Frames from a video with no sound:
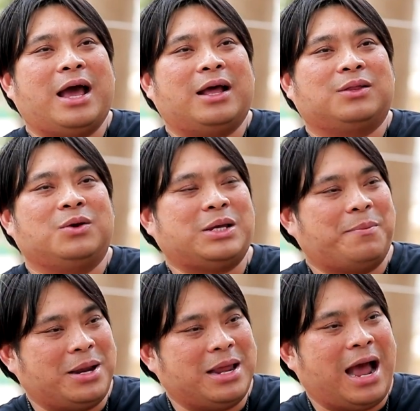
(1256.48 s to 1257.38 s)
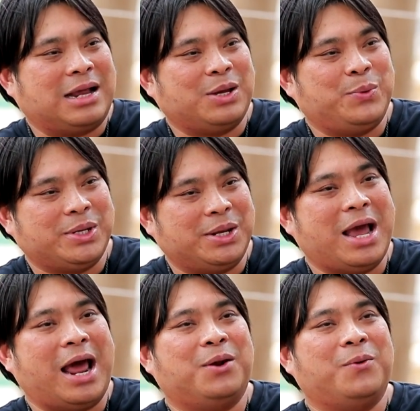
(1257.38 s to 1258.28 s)
เนี่ยต้องใช้ปัญญาใช้วิจารณ
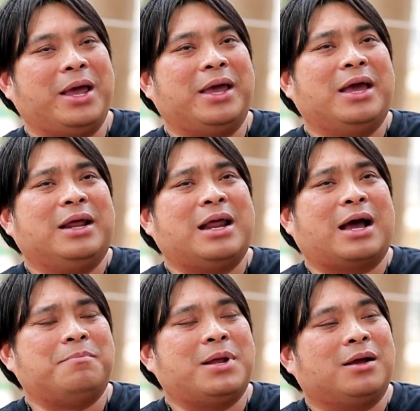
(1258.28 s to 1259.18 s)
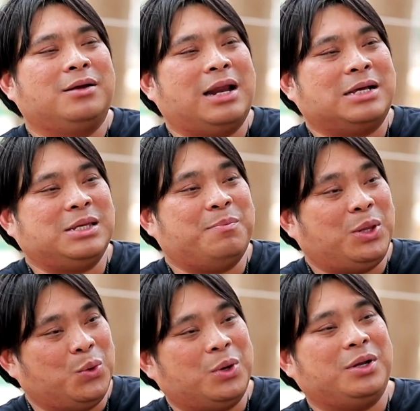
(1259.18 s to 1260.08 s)
ญาณด้วยนะครับนั่นก็คือราศี
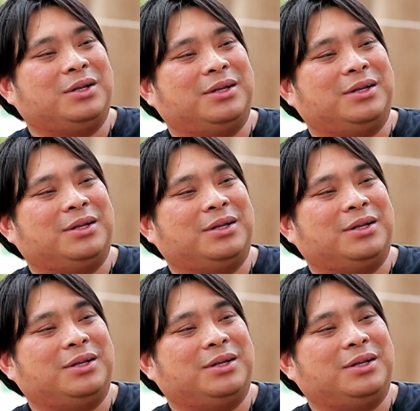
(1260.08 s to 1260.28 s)
มิถุน